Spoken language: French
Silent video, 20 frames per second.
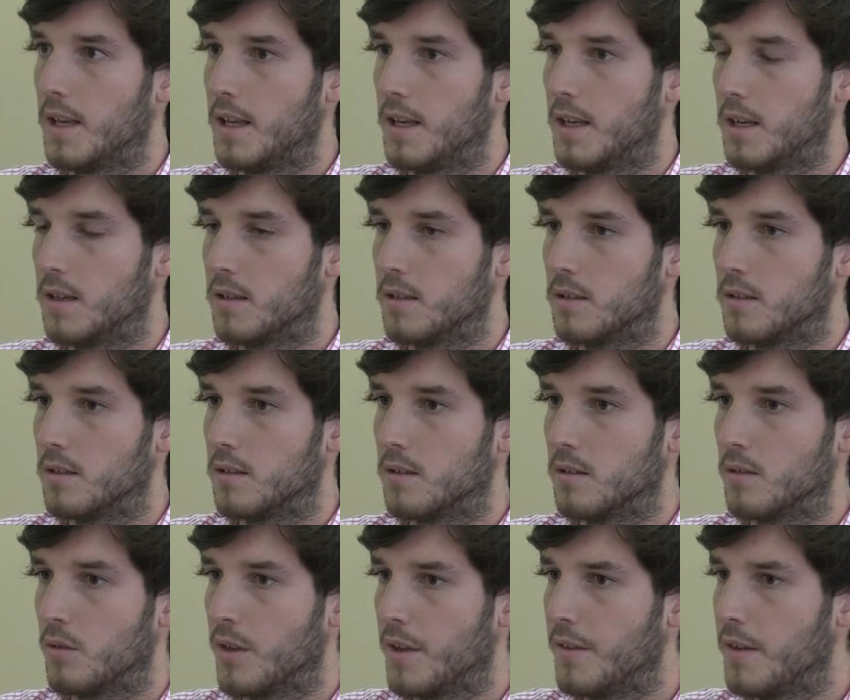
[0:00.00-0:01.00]
Et
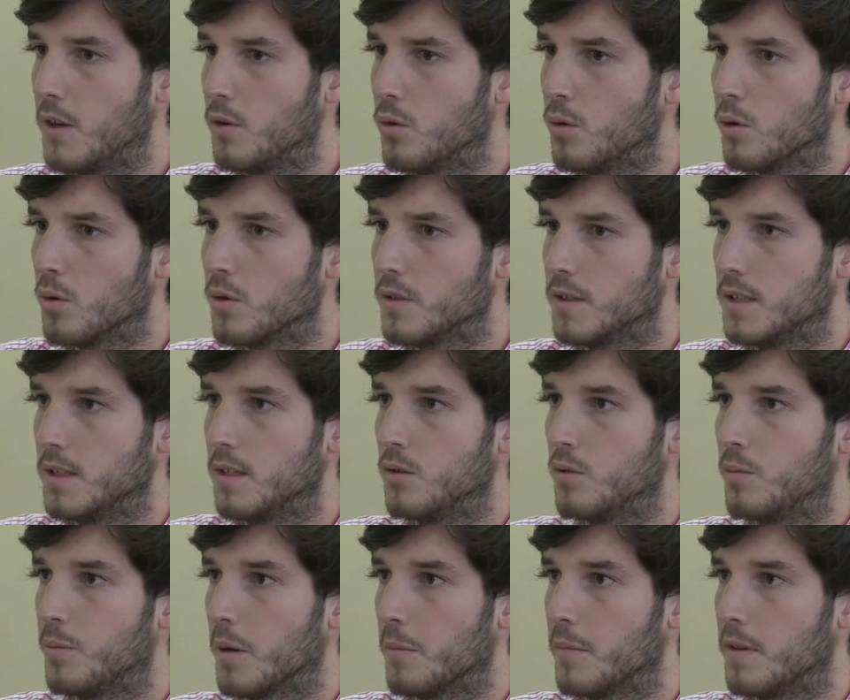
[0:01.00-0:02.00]
on a des cours aussi qui
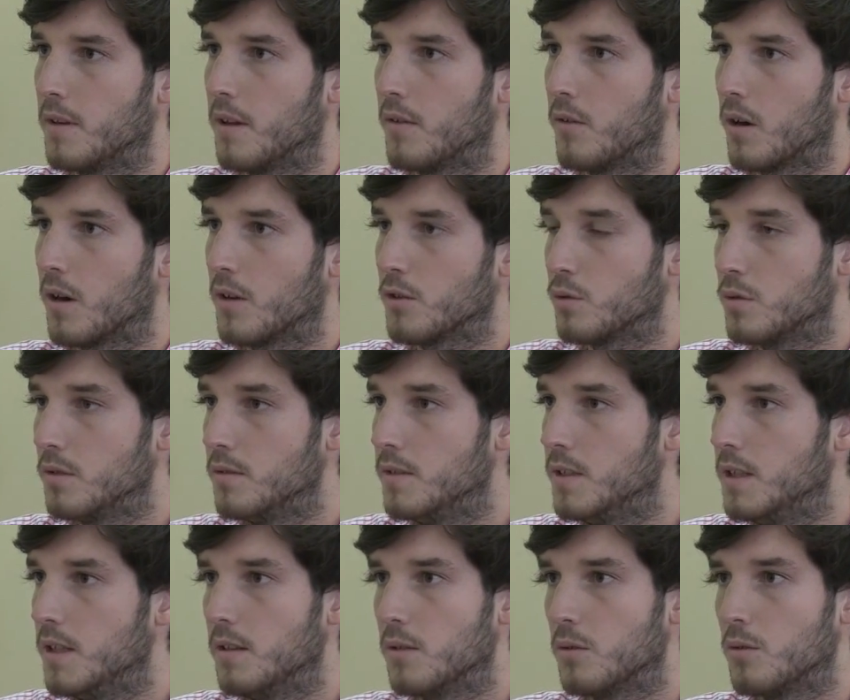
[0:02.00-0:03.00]
nous permettent d'avoir un
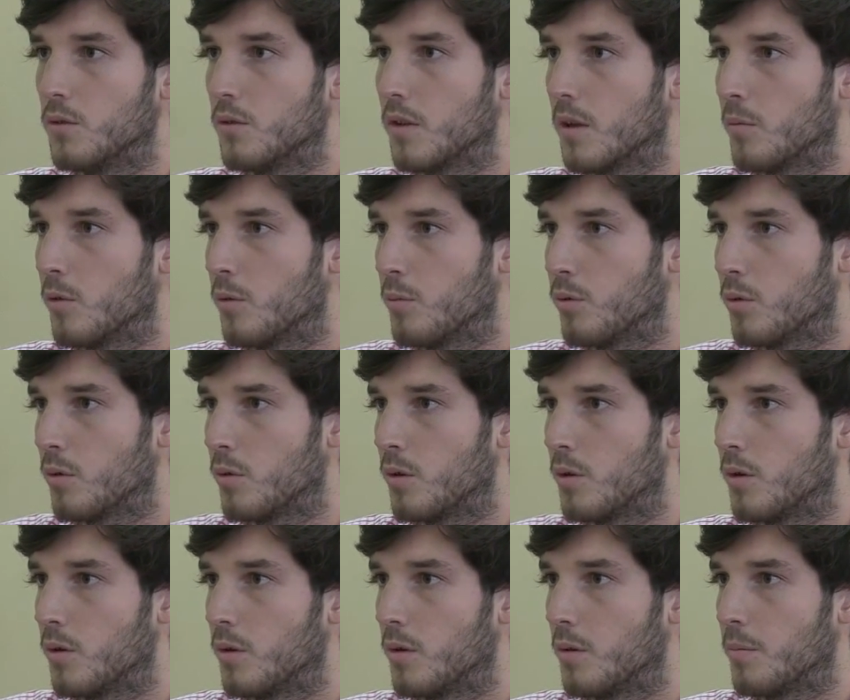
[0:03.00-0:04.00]
suivi, notamment pour
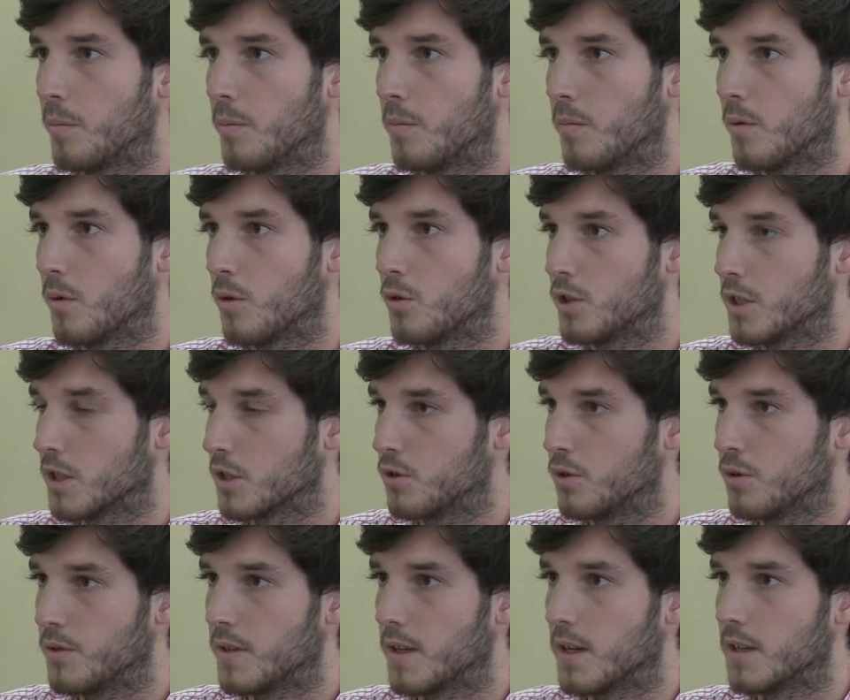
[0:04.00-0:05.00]
recherche
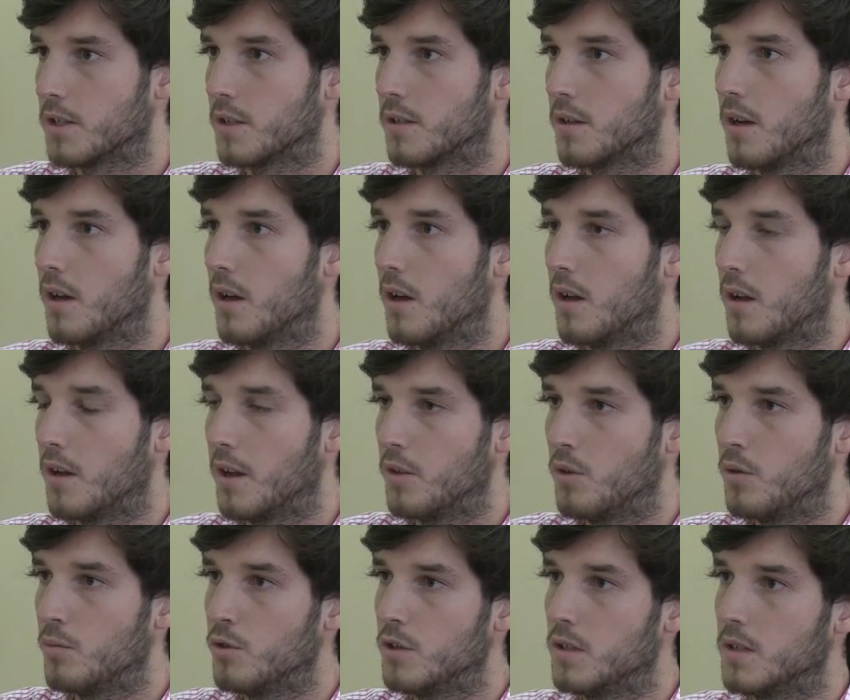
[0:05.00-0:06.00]
de stage, lettre
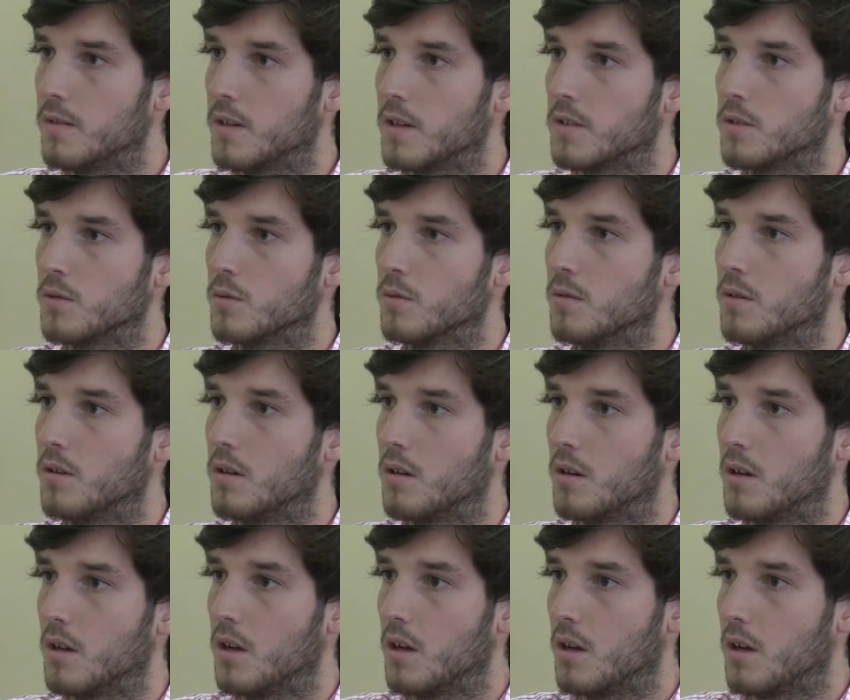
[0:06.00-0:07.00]
de motivation,
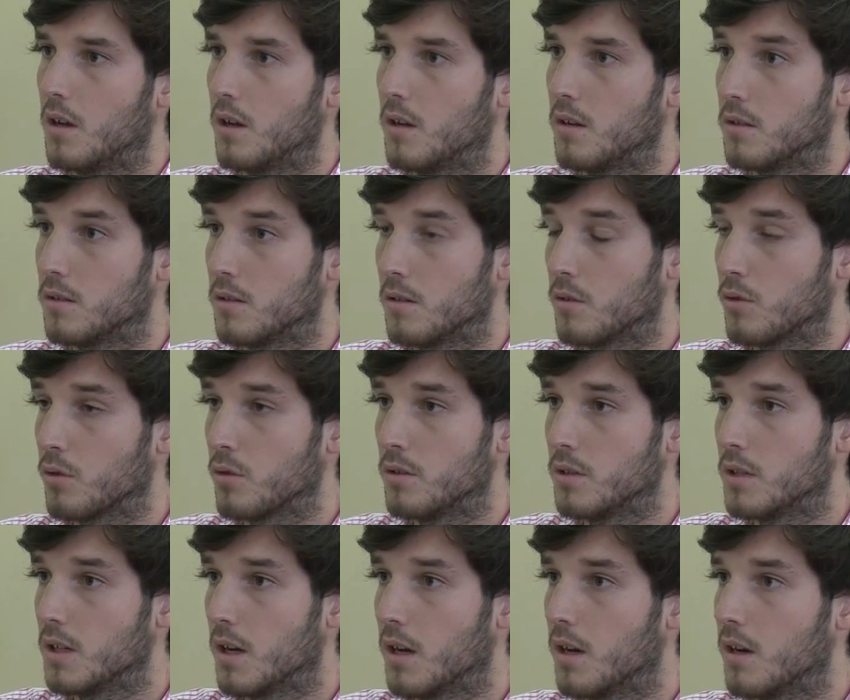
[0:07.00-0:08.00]

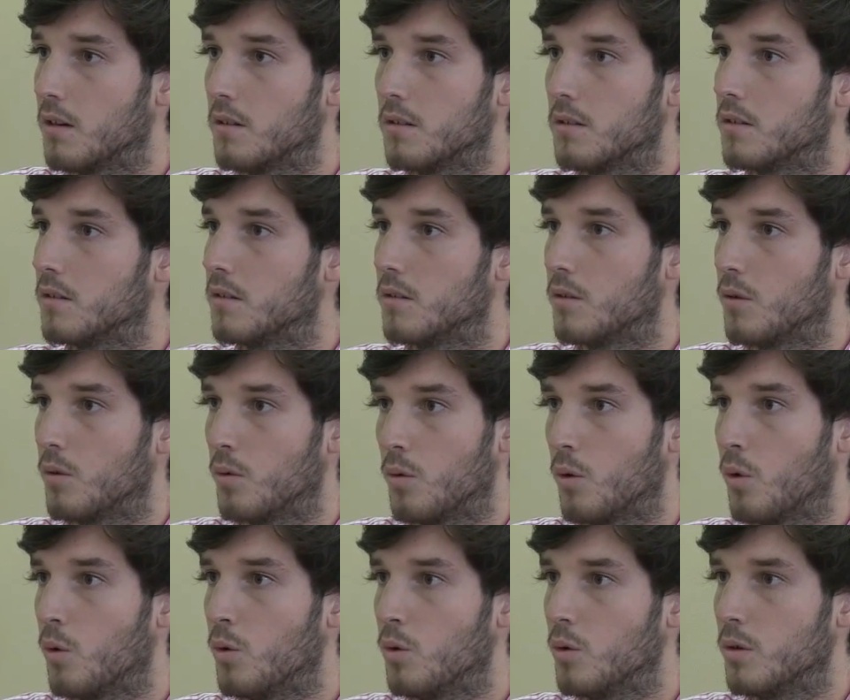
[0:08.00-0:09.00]
entretien, euh,
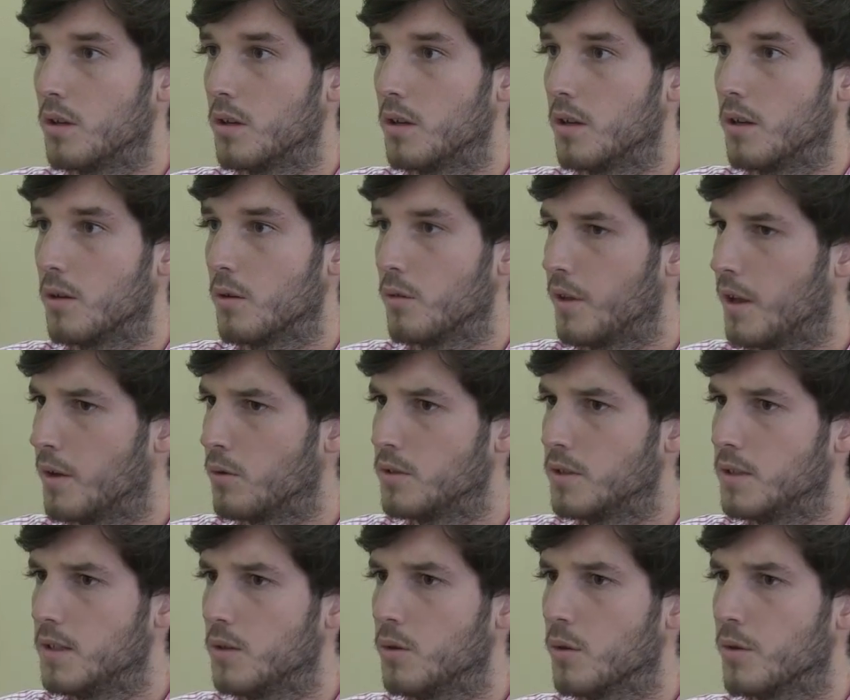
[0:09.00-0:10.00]
oraux, et on a
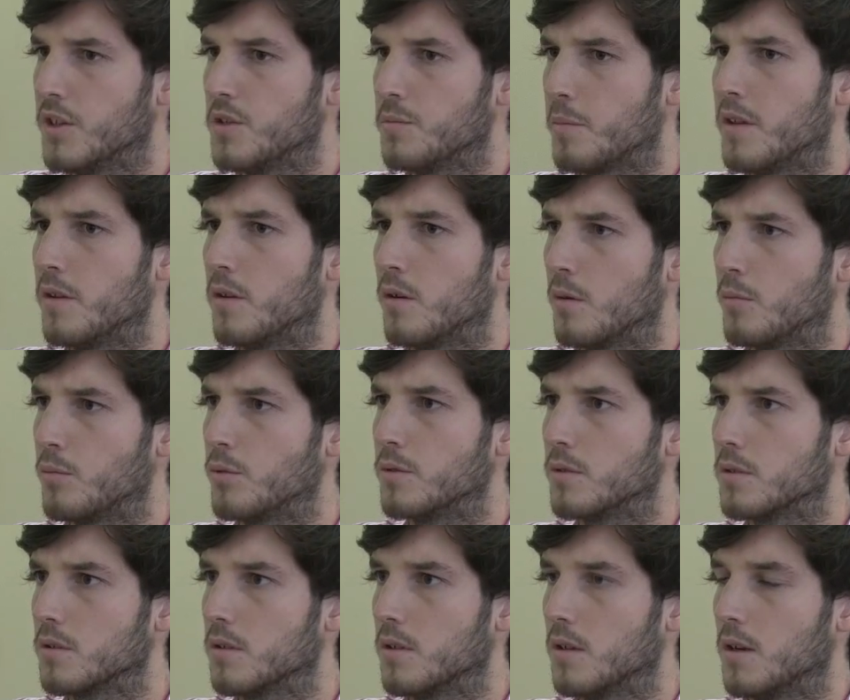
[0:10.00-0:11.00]
aussi des cours d'espagnol en
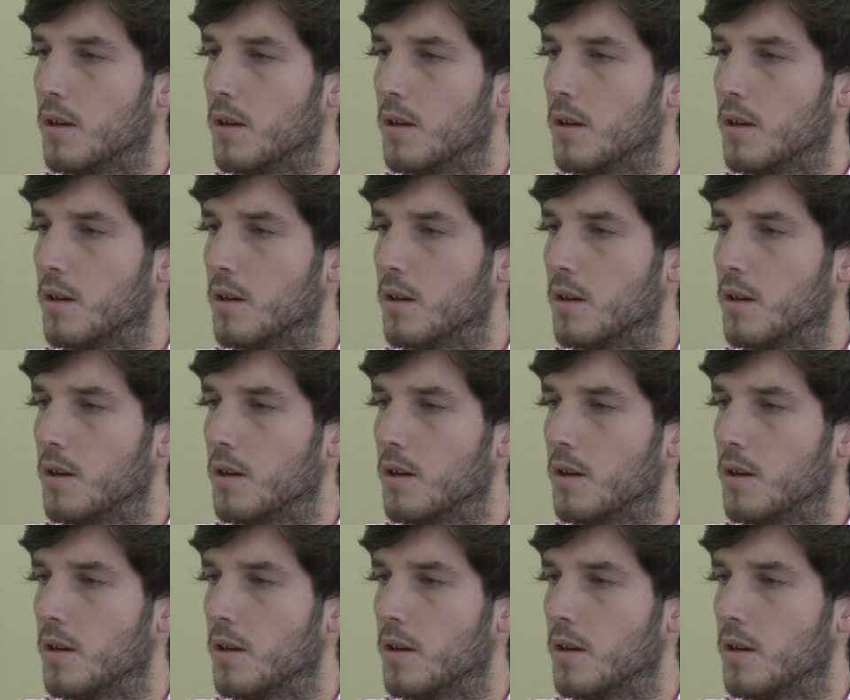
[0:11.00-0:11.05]
plus.